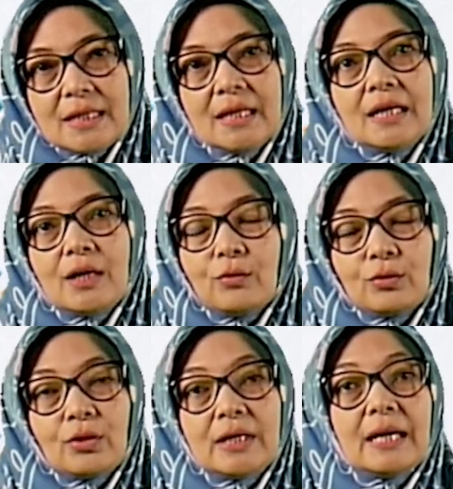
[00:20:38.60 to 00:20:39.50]
Dan
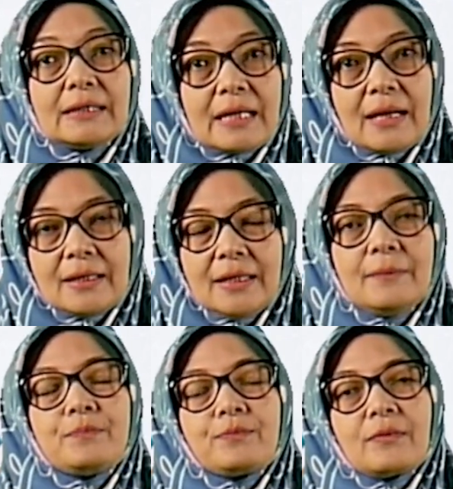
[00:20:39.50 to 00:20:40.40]
untuk yang tali
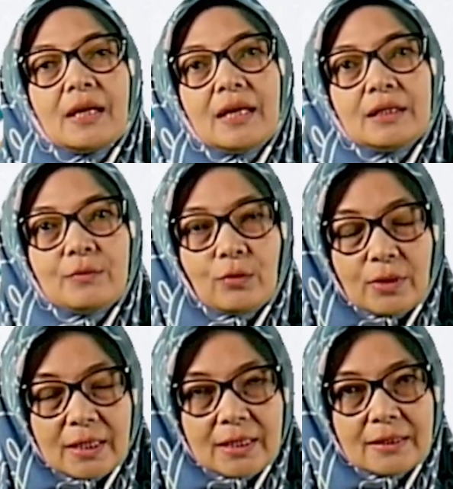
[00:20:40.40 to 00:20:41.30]
nanti
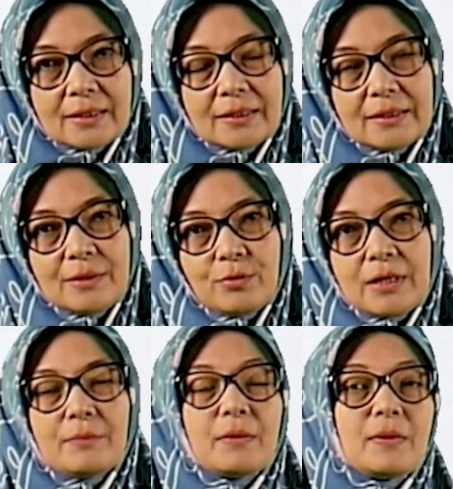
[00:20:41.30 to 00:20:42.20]
mungkin e, ibu
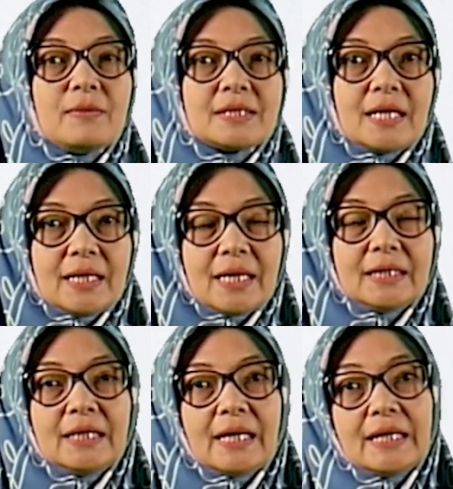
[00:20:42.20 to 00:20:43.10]
dan bapak bisa lihat
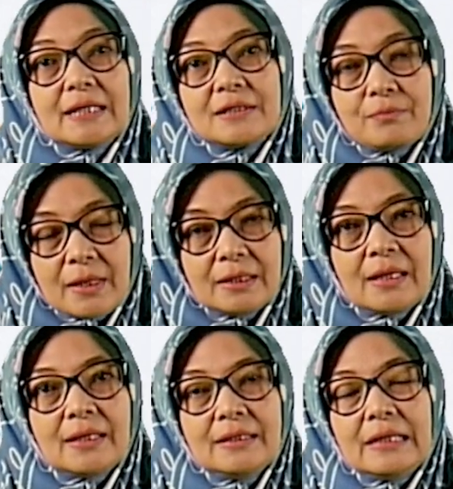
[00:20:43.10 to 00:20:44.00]
di lain
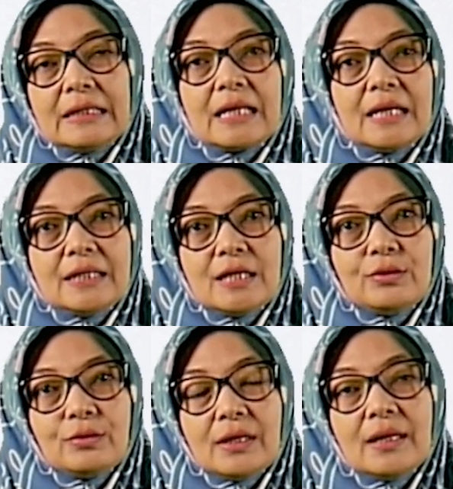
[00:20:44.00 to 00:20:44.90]
kesempatan dan talinya
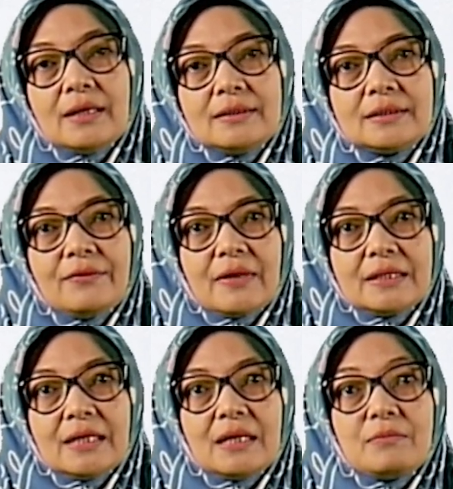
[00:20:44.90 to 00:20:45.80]
juga
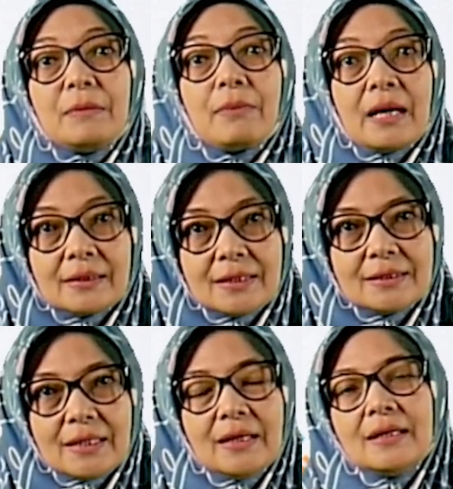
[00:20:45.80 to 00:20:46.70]
sifatnya lebih praktis
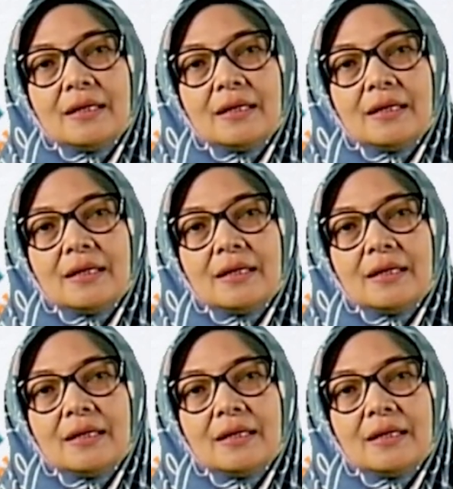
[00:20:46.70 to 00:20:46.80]
ya.